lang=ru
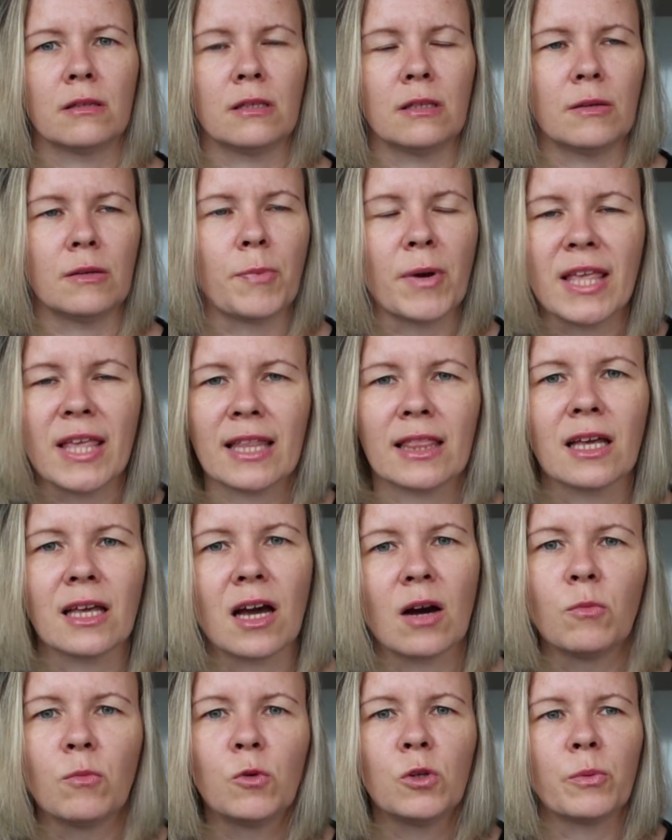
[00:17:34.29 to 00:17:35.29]
непонятно
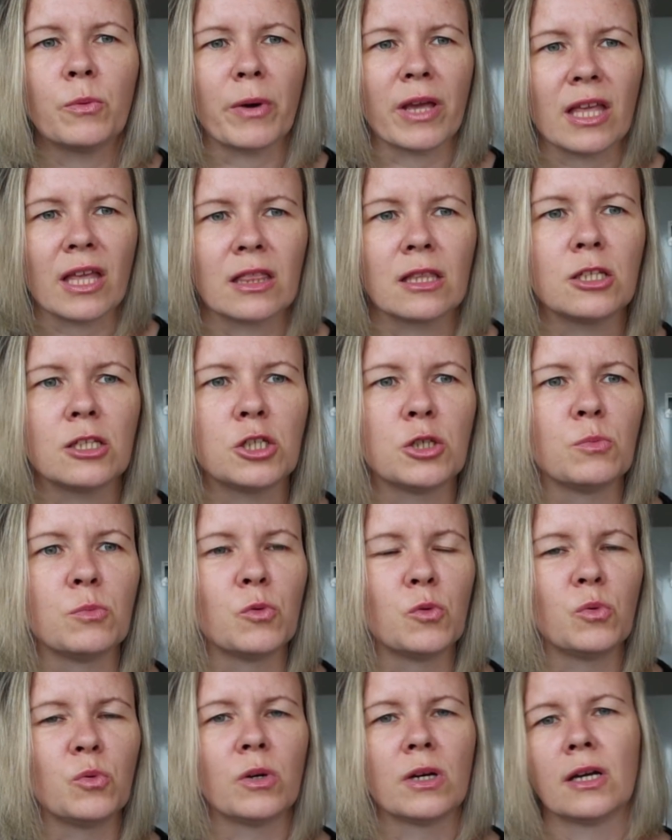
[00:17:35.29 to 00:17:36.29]
кому, непонятно
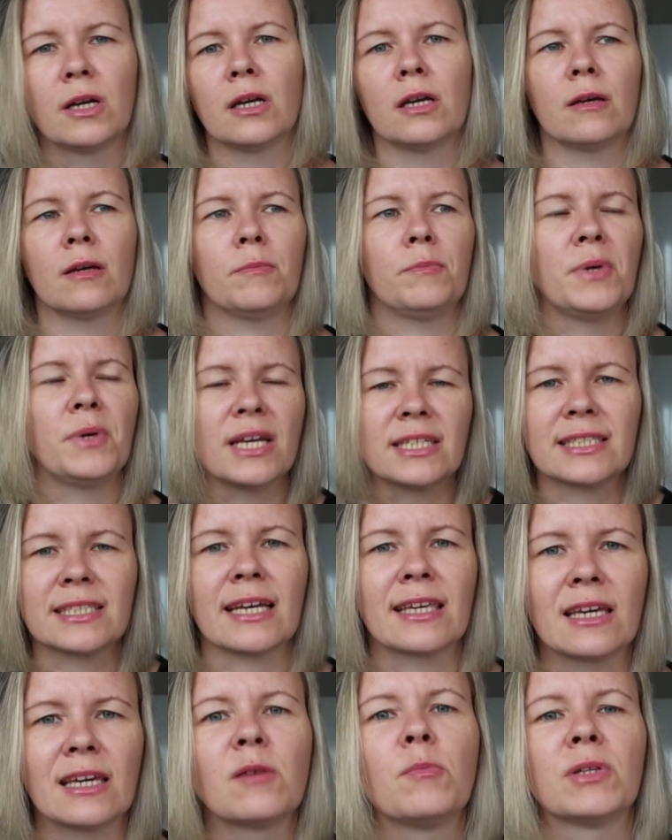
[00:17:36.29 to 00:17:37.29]
чему, без
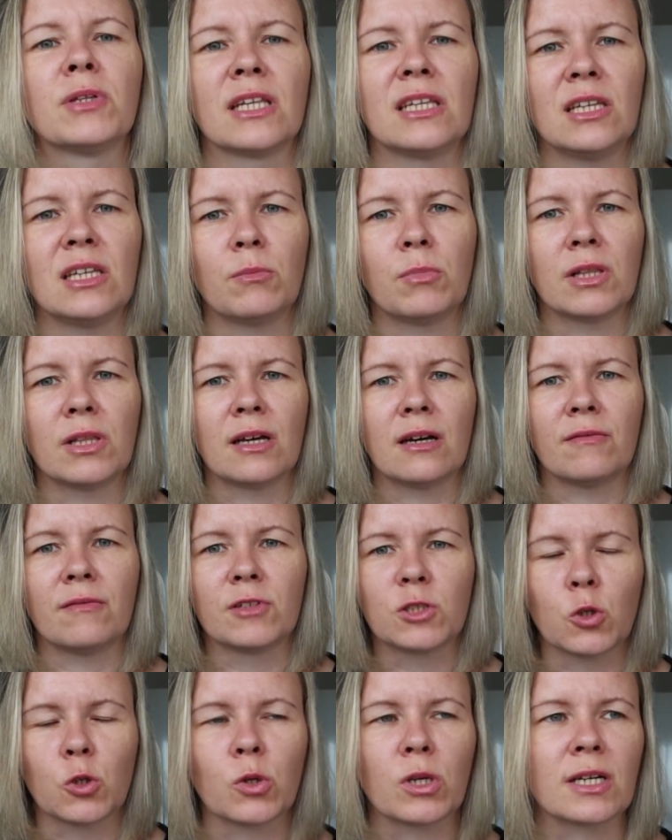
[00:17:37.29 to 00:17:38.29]
каких бы то ни было
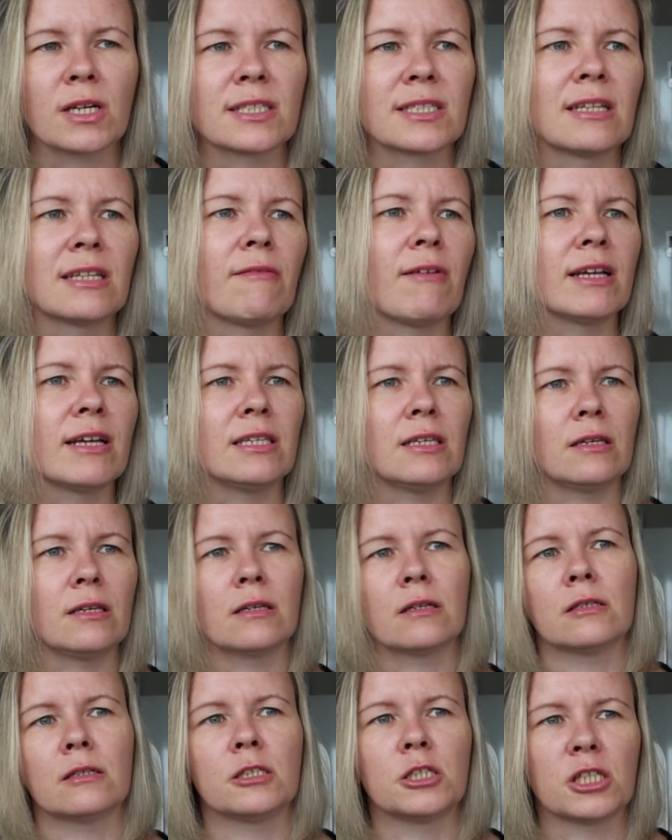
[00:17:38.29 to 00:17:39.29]
высоких оснований
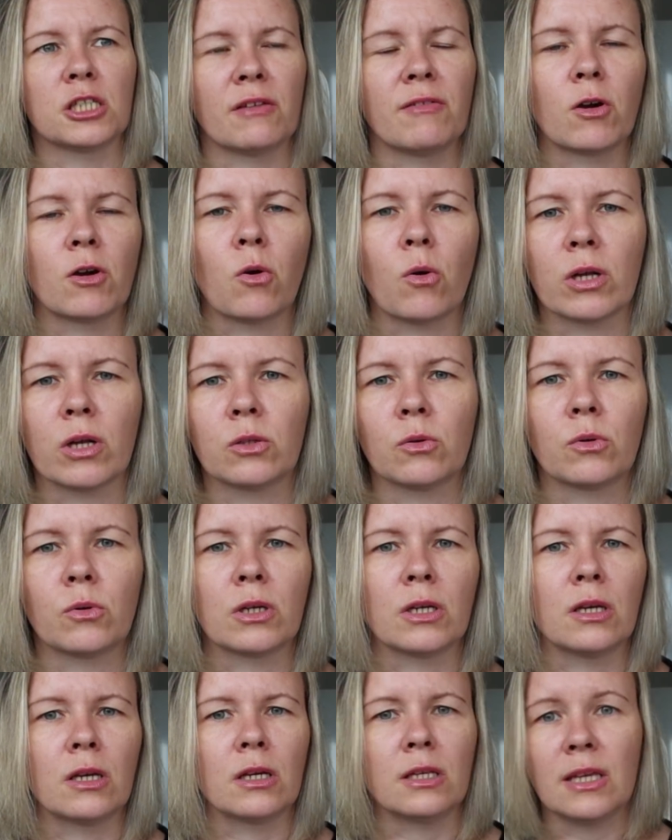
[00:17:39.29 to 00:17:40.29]
человеку,
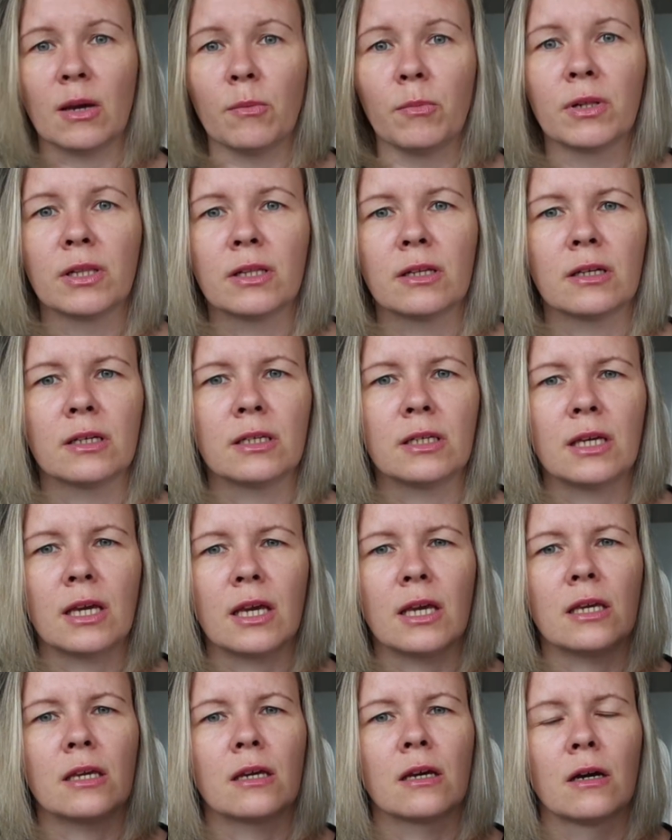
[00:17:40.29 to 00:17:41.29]
который не был
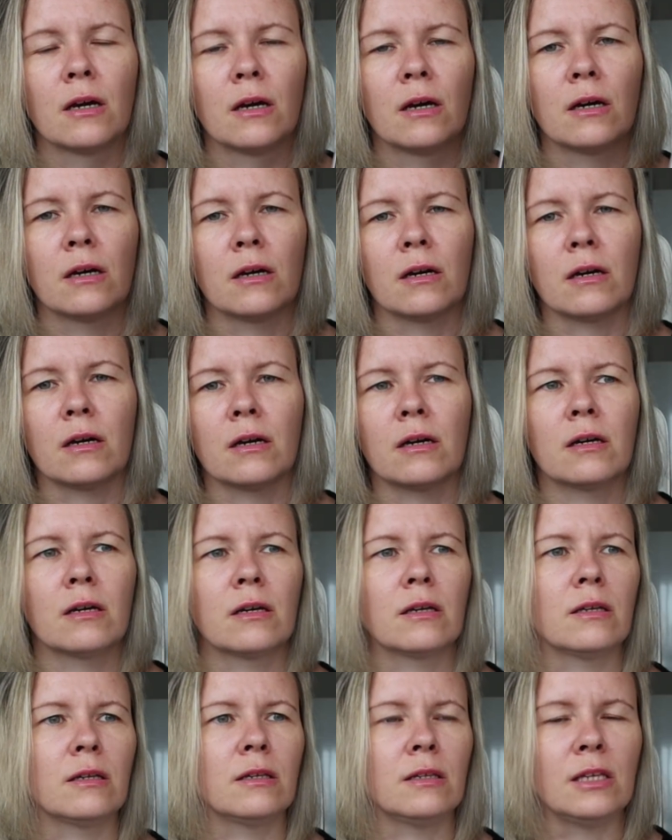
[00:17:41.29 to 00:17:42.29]
ей э,
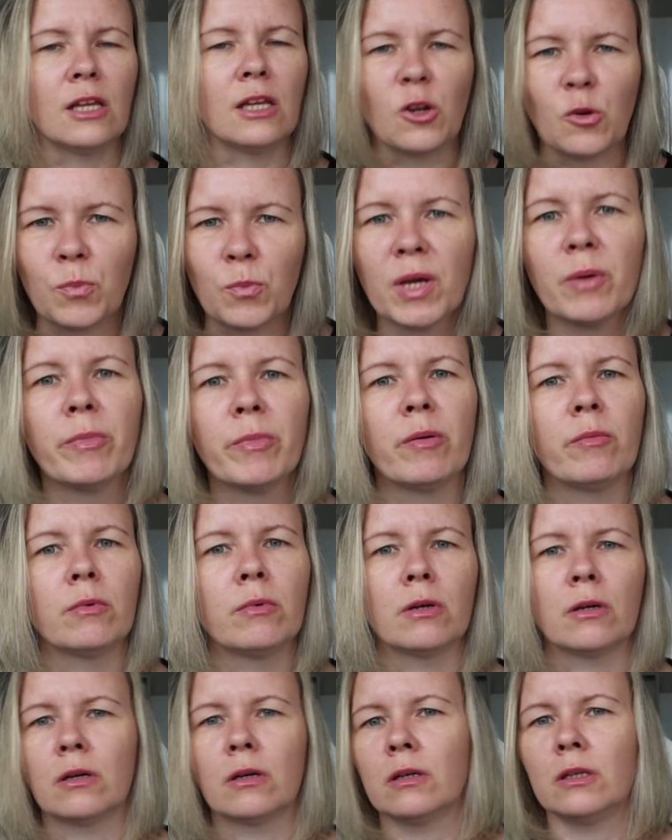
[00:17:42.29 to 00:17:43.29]
ни
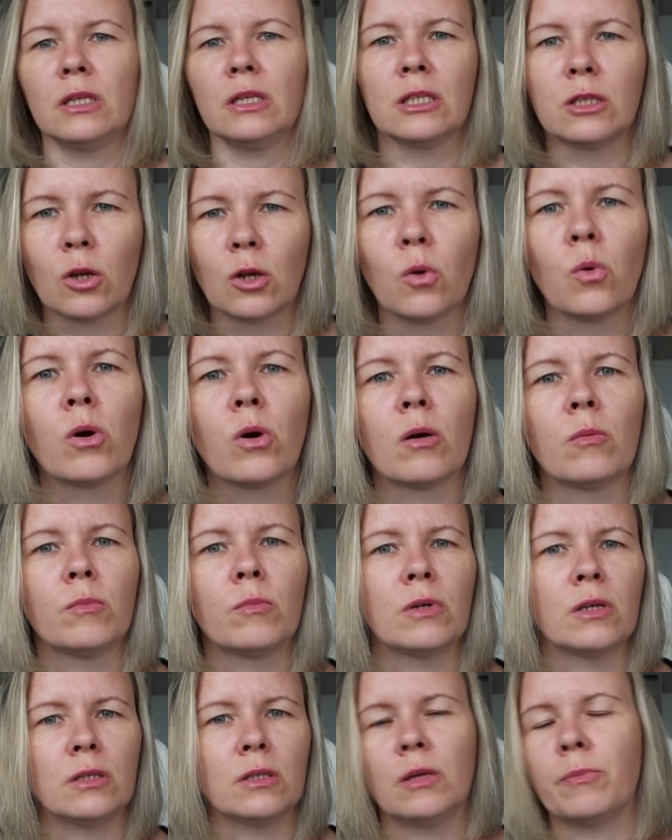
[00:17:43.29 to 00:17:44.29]
любимым, ни
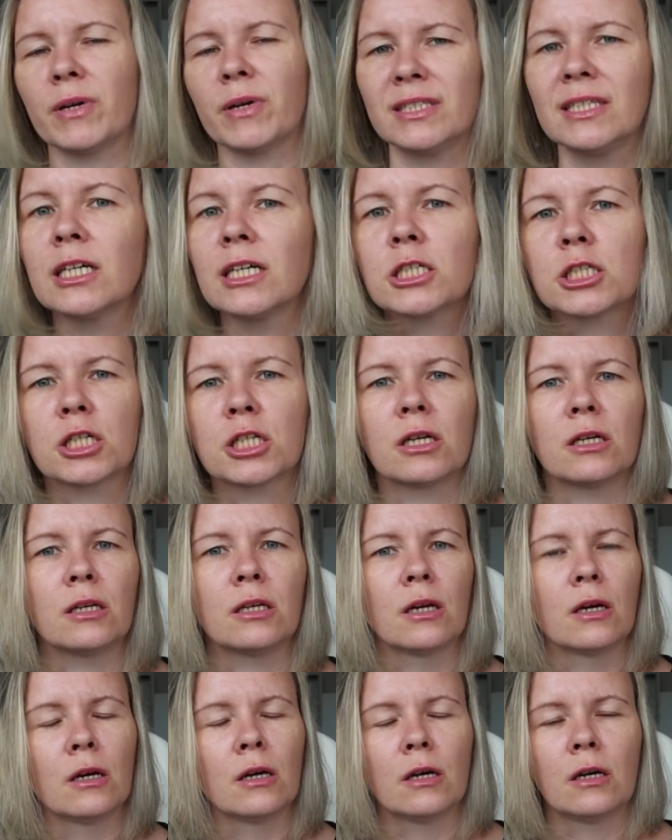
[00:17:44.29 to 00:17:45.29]
другом, ни
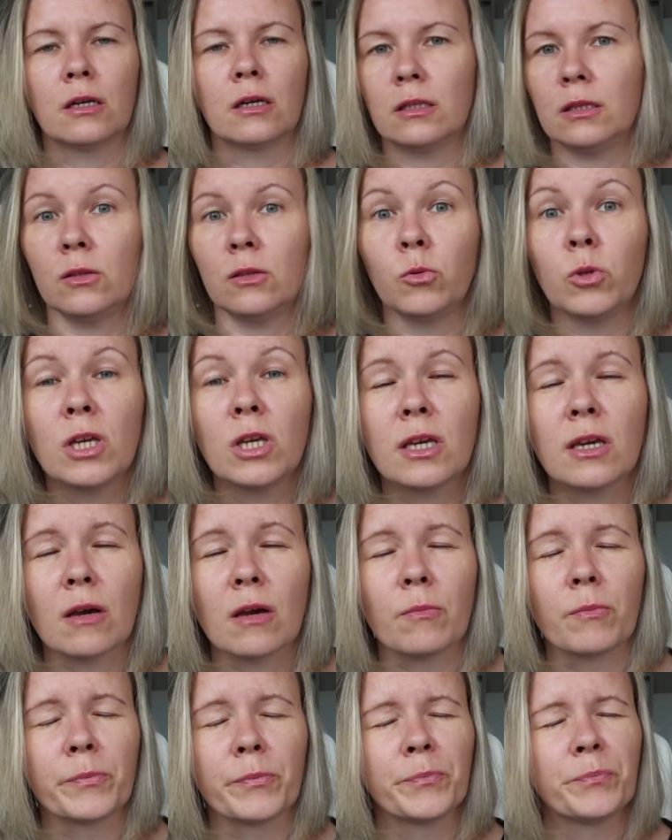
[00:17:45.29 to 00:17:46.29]
поддержкой, ну
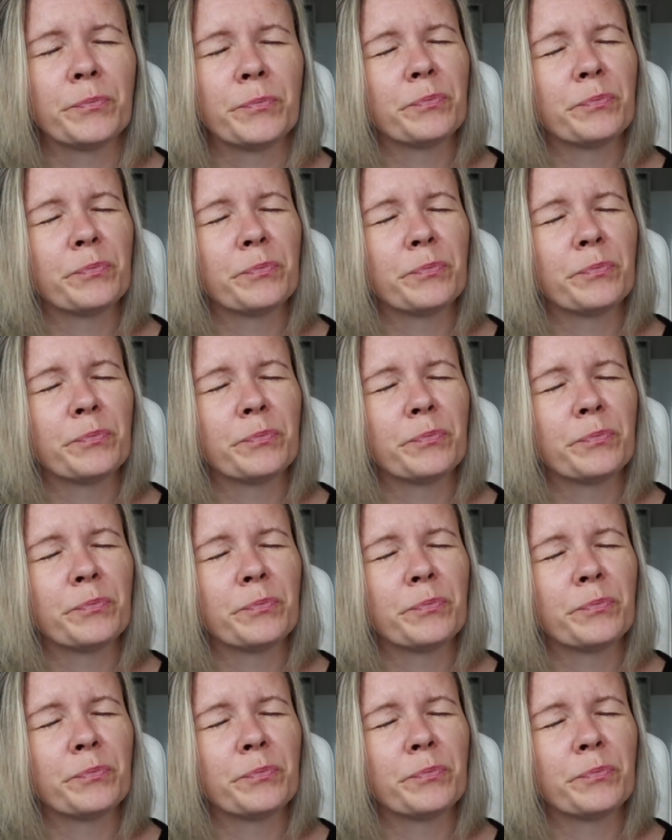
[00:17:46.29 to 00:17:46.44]
никем.